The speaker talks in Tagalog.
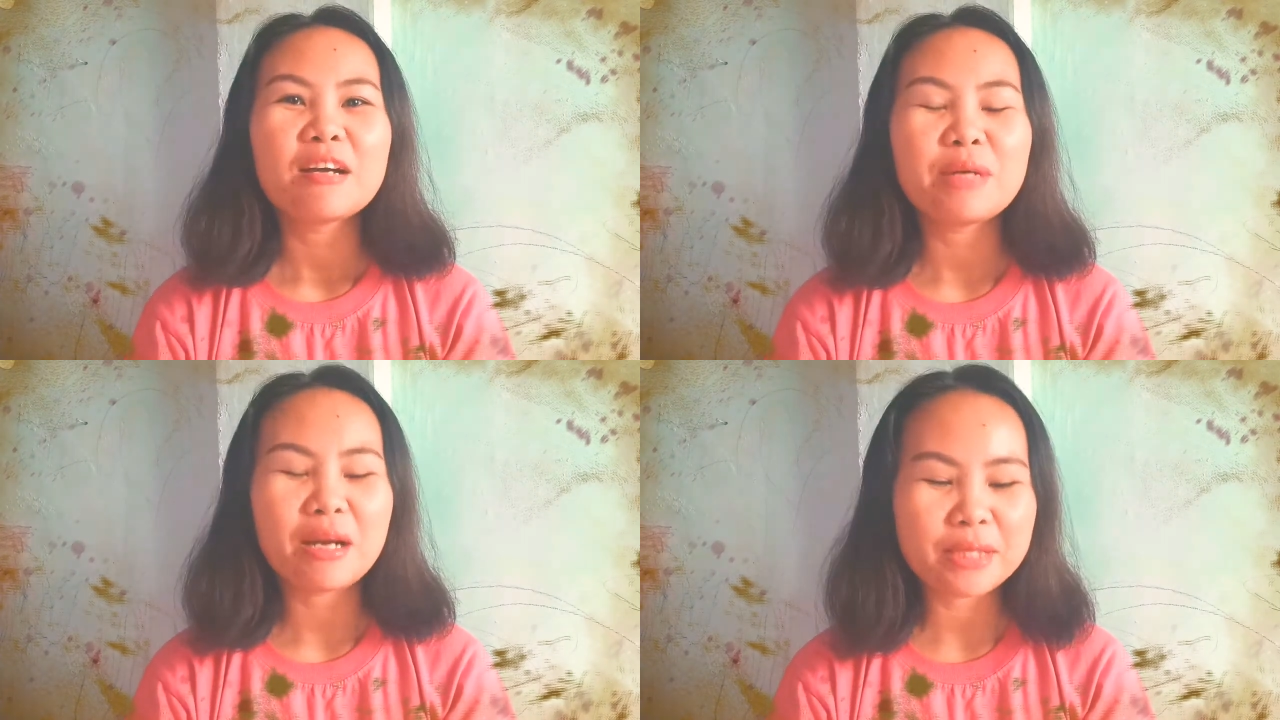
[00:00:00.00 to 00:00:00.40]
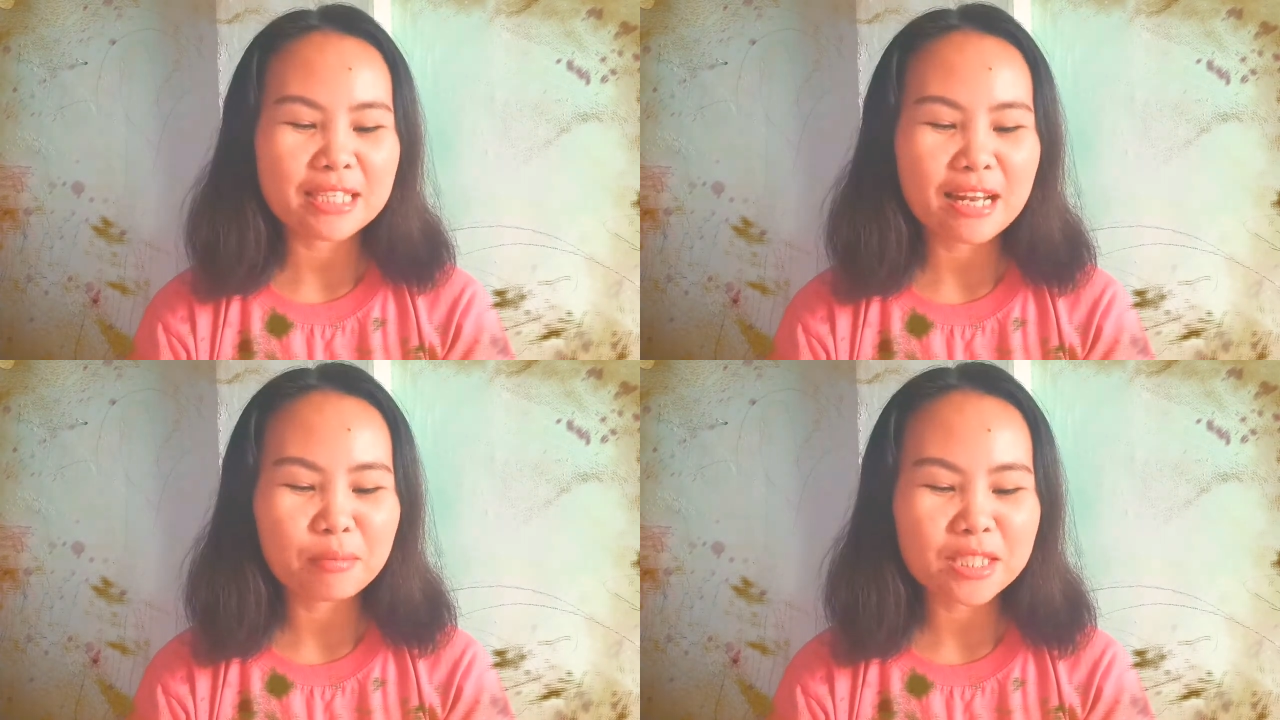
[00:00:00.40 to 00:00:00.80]
maraming
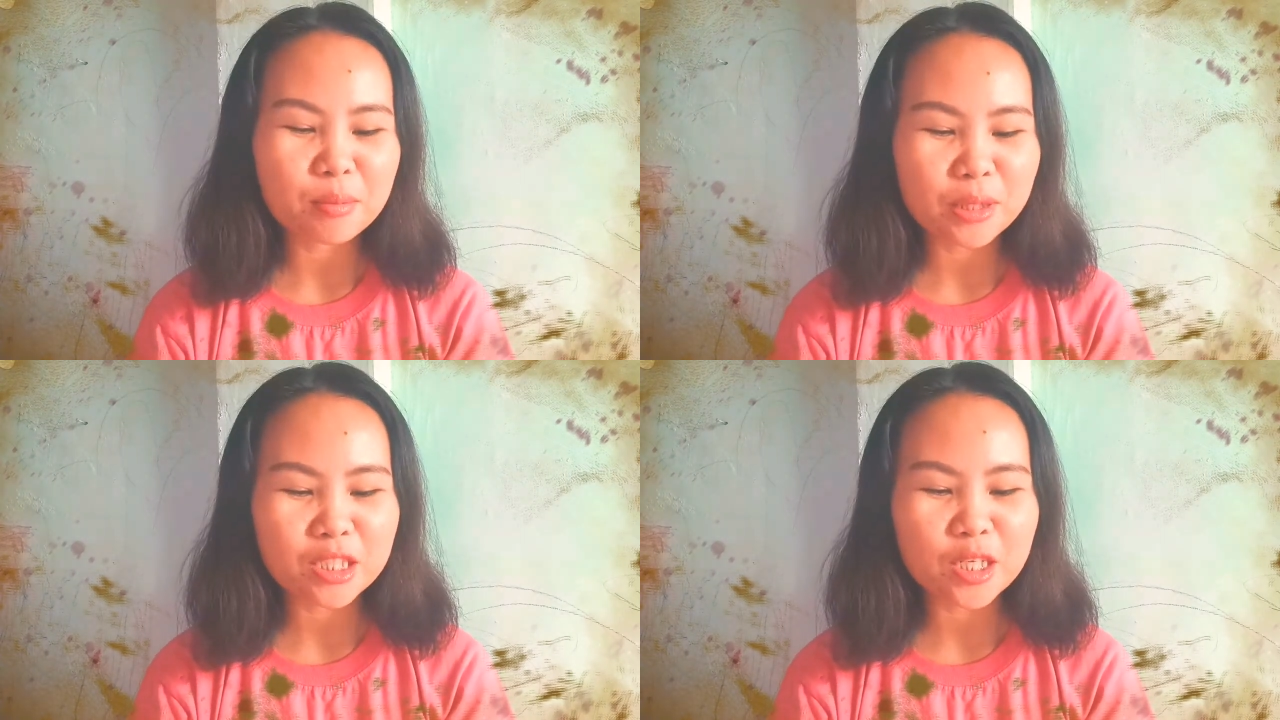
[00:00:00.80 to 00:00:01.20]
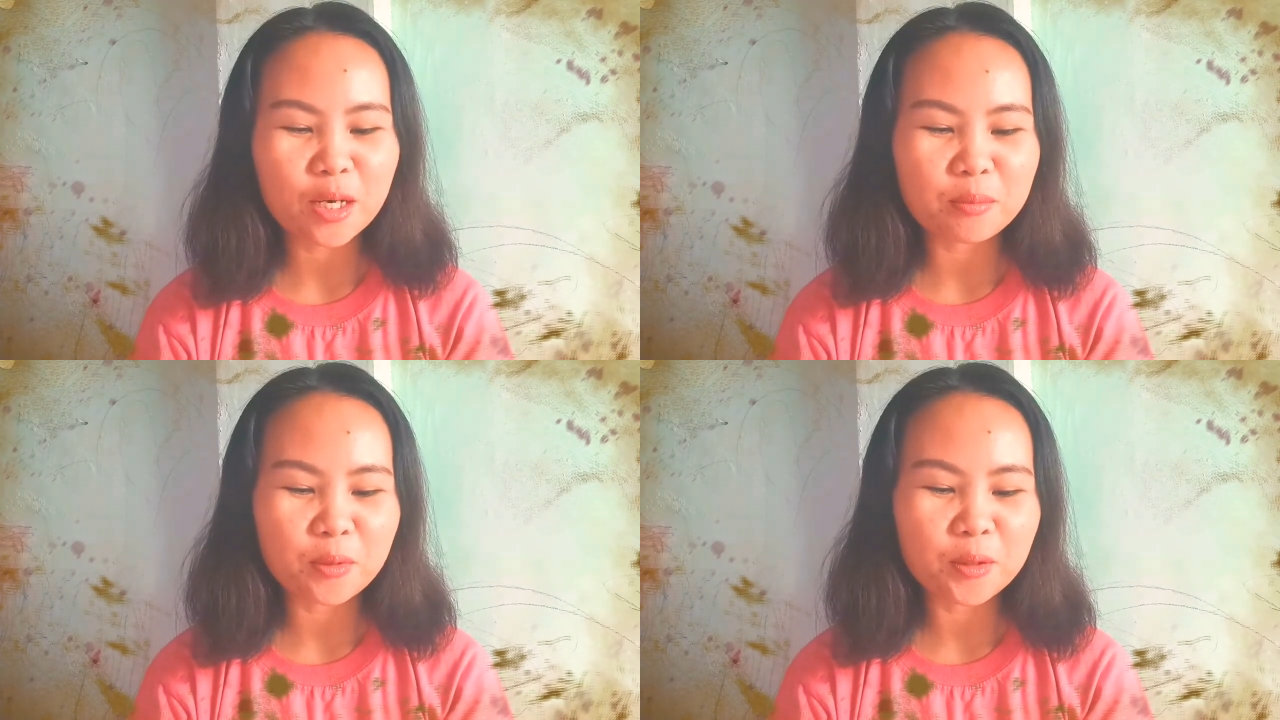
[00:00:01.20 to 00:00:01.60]
salamat sa
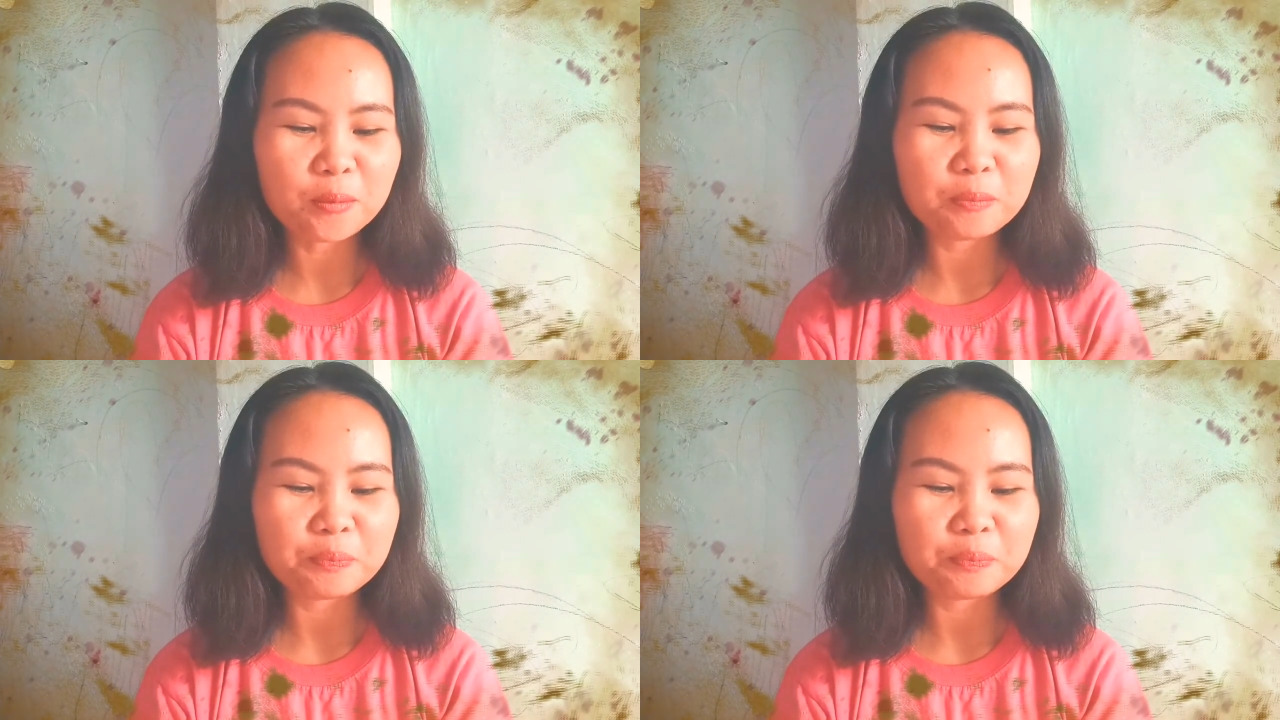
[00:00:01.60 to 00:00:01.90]
pag-share mo.